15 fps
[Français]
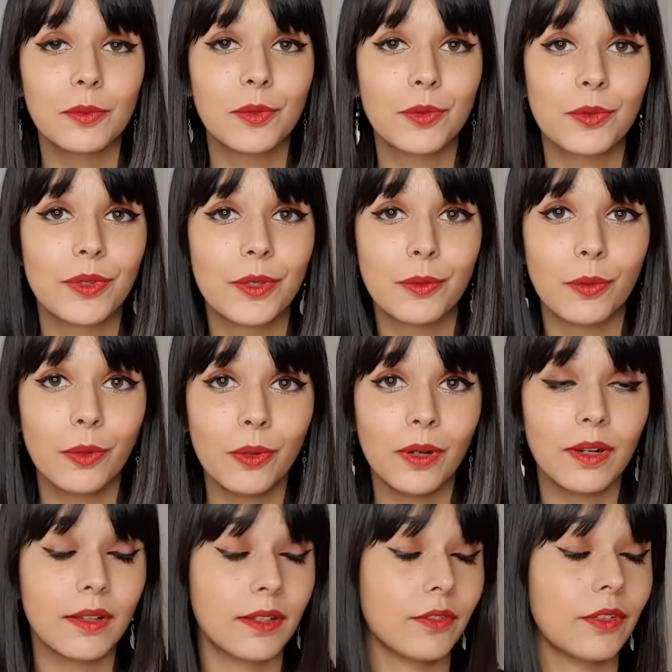je me suis dit oh
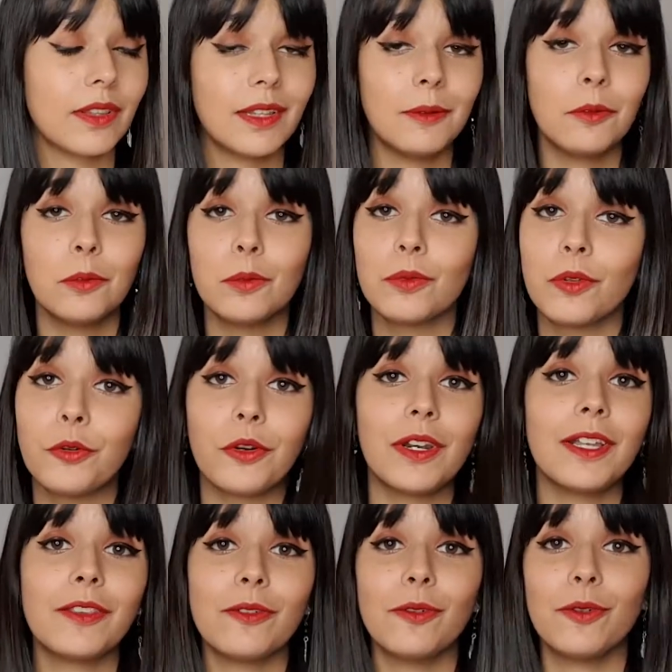là là, ça fait tellement longtemps que
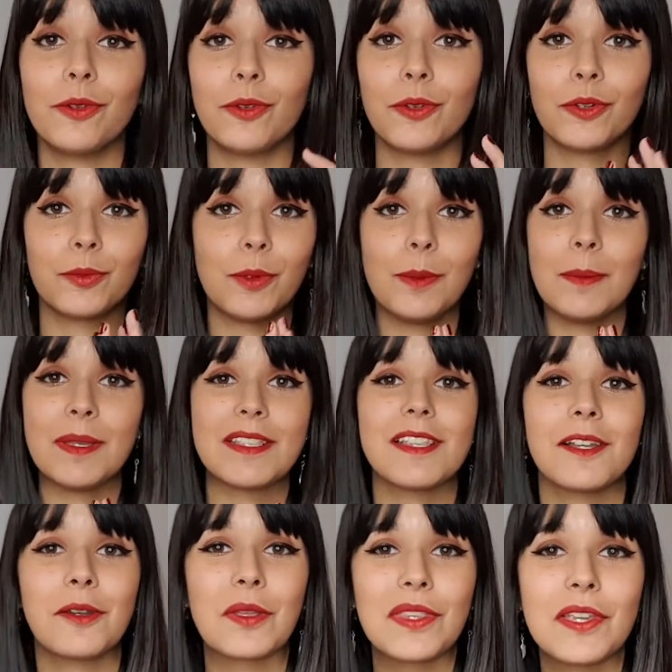je l'attends, euh, je peux pas
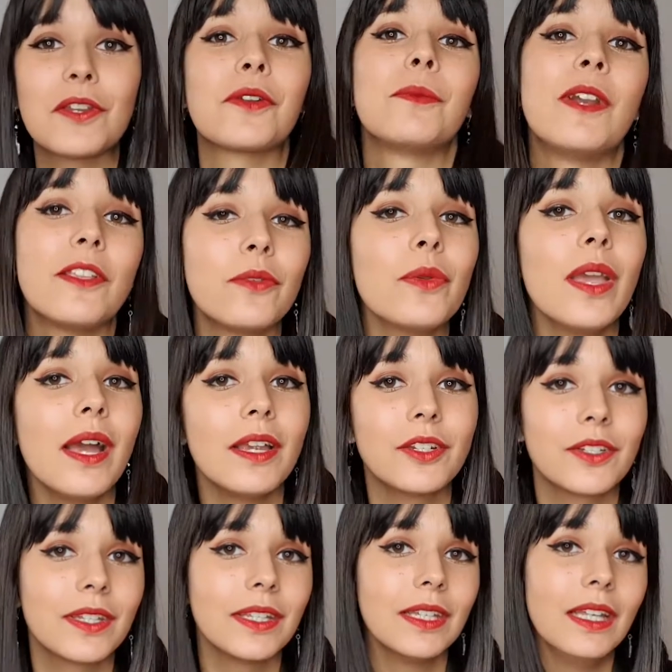passer à côté que je me la suis
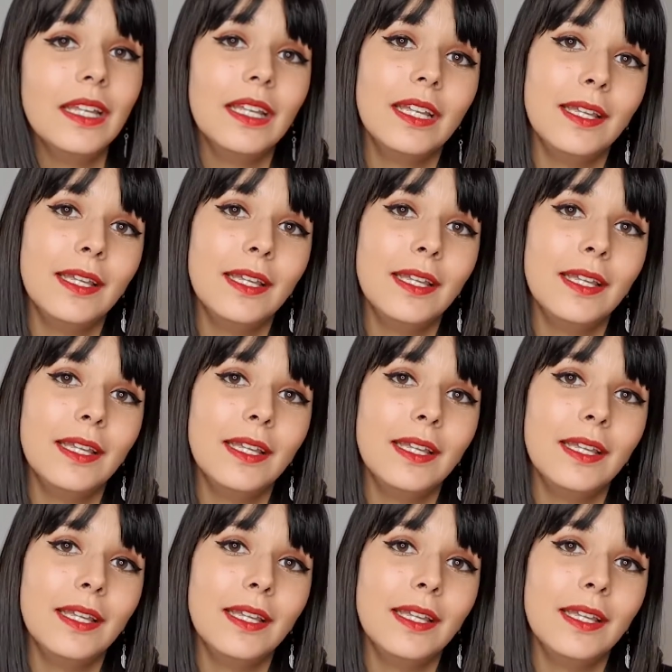achetée.